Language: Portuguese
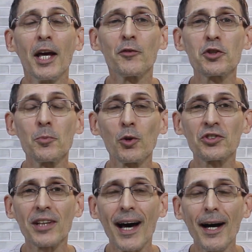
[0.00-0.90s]
eu vou te
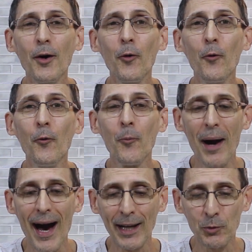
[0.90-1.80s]
mostrar
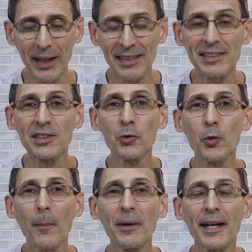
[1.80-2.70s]
uma atualização
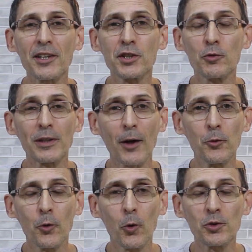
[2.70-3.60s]
que o aplicativo da
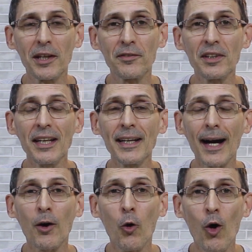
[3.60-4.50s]
Google teve e
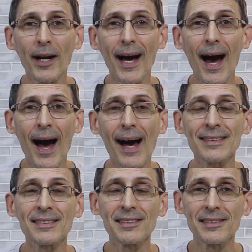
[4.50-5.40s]
agora a
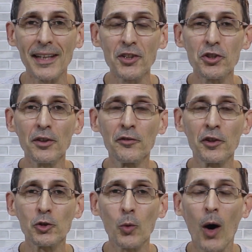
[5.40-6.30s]
assistente
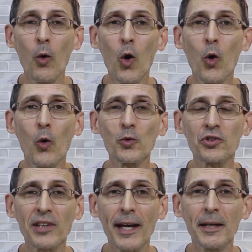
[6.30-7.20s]
virtual
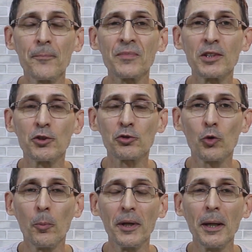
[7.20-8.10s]
consegue
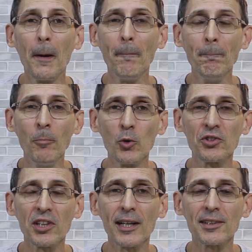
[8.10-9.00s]
descobrir
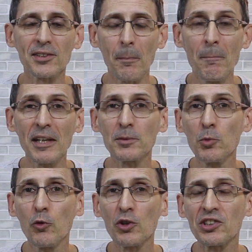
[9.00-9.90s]
músicas
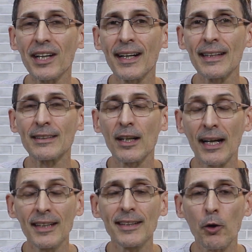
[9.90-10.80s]
mesmo você canta,
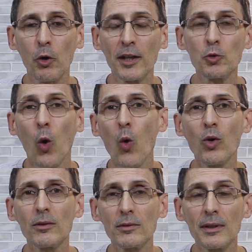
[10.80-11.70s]
cantarolando ou